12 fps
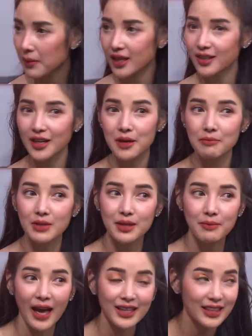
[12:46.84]
ไม่เคยมี
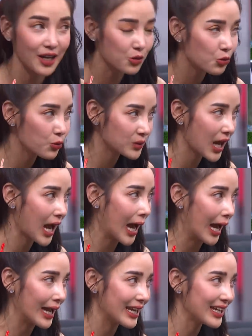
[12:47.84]
แม้แต่รูป
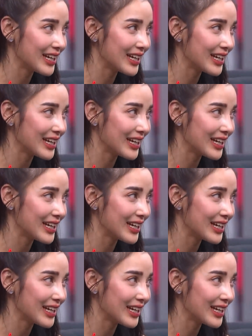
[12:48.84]
ถ่าย